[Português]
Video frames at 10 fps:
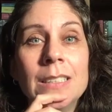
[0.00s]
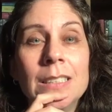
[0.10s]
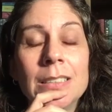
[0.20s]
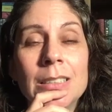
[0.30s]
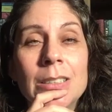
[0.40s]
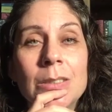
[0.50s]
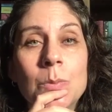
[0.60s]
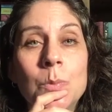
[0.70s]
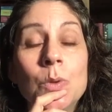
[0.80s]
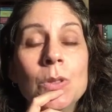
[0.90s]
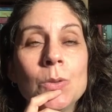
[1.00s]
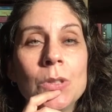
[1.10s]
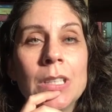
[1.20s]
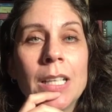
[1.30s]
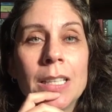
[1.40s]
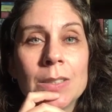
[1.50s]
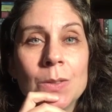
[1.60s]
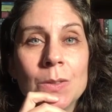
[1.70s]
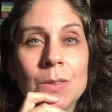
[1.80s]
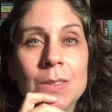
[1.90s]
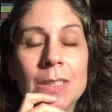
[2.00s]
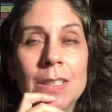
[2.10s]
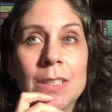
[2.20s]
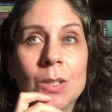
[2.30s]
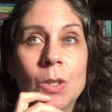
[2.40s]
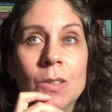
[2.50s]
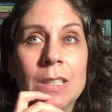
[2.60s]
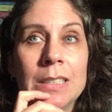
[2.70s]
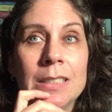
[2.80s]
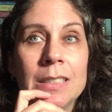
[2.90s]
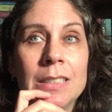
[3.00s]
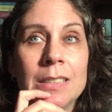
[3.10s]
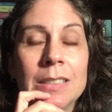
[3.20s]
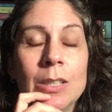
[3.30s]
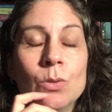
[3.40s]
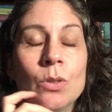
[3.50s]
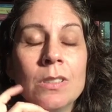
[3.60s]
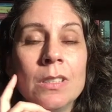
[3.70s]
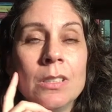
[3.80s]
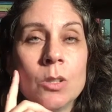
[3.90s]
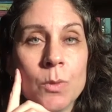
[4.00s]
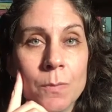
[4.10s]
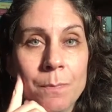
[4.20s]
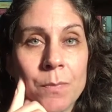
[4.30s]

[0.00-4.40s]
Então, muito cuidado com esse saudosismo.